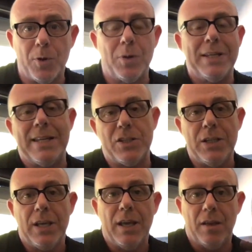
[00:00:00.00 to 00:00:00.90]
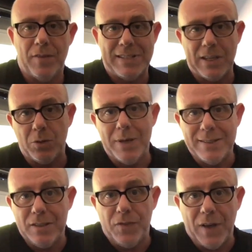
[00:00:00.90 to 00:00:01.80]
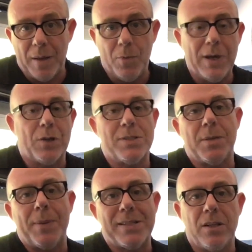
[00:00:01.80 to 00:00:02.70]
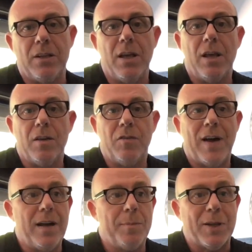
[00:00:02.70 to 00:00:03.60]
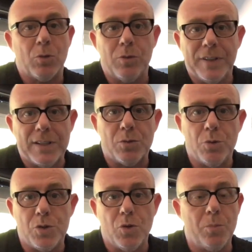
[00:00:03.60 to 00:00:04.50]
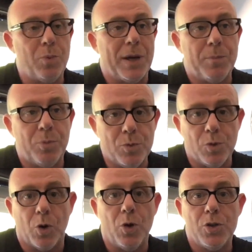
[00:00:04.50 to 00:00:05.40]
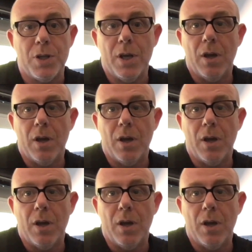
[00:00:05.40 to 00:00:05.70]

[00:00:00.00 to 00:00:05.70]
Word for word: que l'énergie va circuler différemment et que cette personne va bah, trouver des solutions pour être plus heureuse,